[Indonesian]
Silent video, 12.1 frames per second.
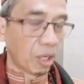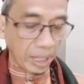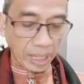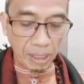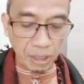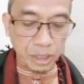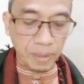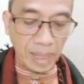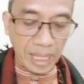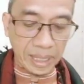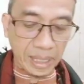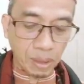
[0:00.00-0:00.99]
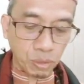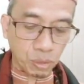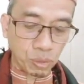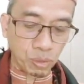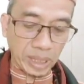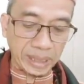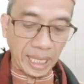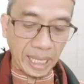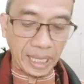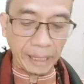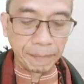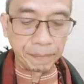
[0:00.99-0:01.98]
oleh Allah Subhanahu wa
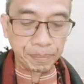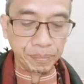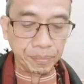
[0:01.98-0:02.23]
taala.